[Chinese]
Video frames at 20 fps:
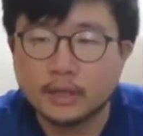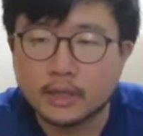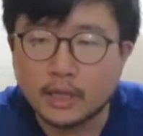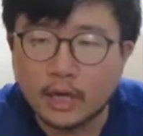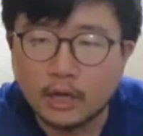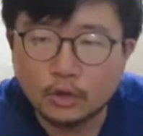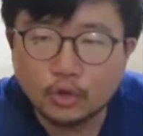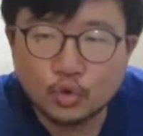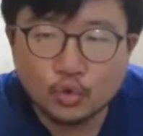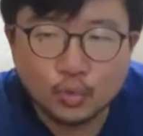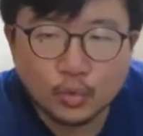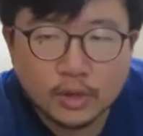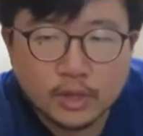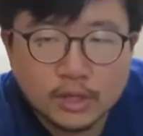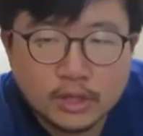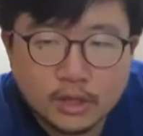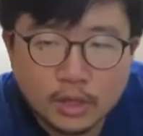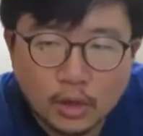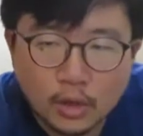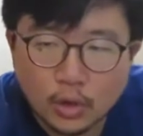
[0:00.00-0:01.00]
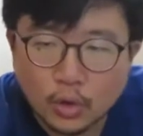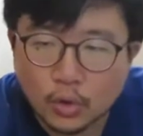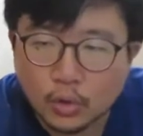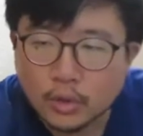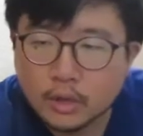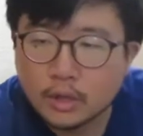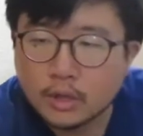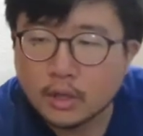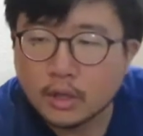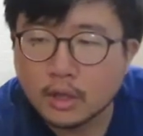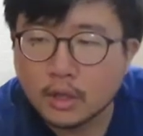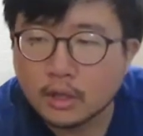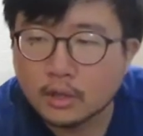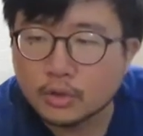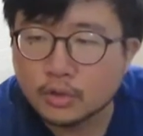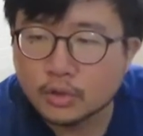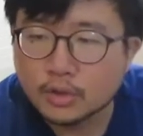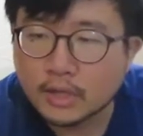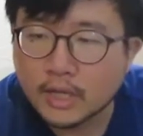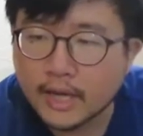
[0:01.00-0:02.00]
然后煮了之后，
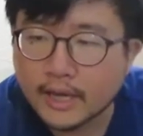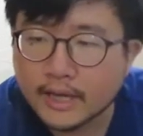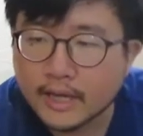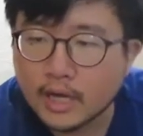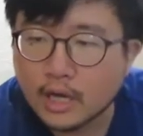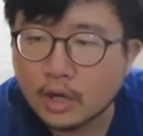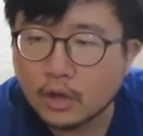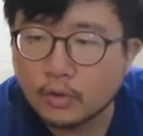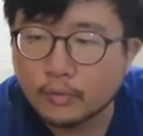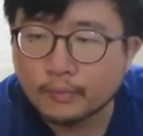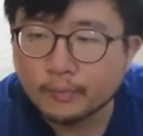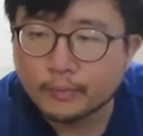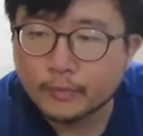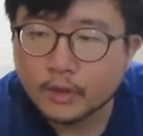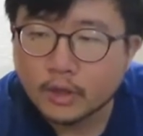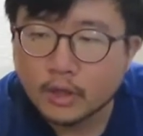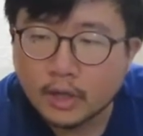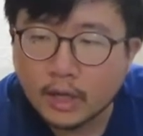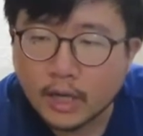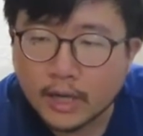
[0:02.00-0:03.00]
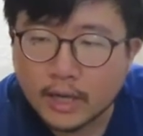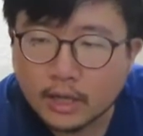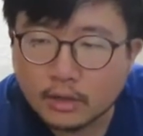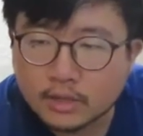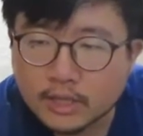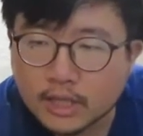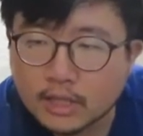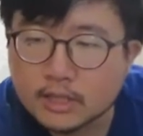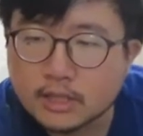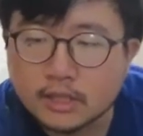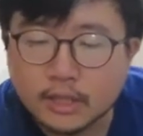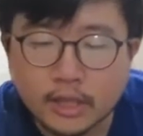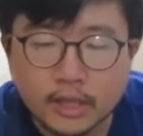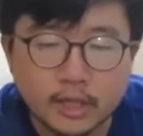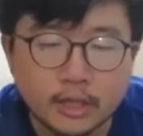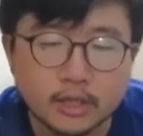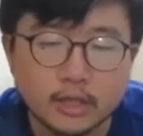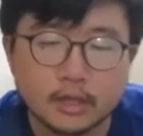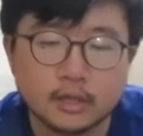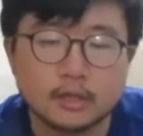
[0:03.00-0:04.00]
嗯，就是还要还要这样子，
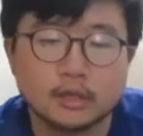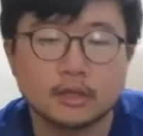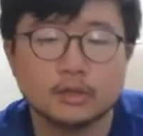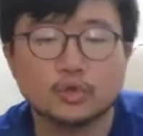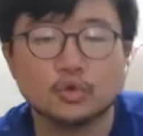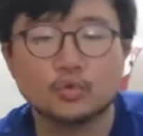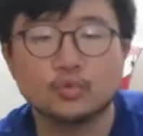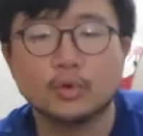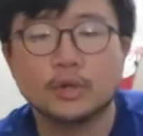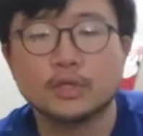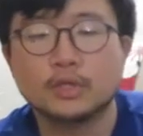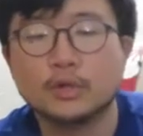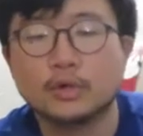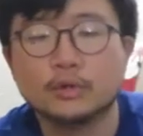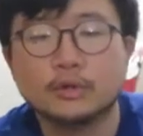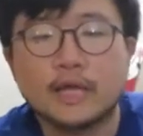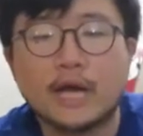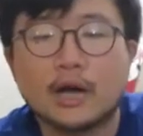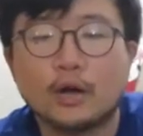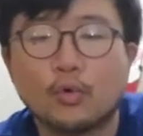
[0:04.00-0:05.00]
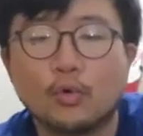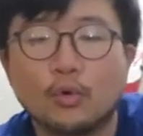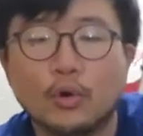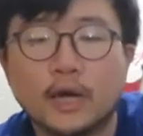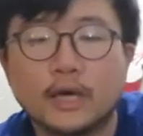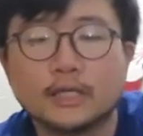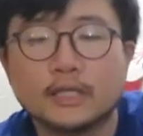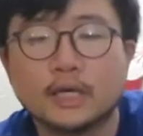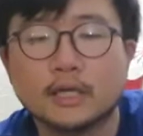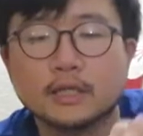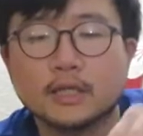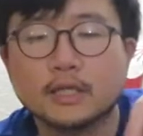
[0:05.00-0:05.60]
哎，那个煮了之后拿过来这样。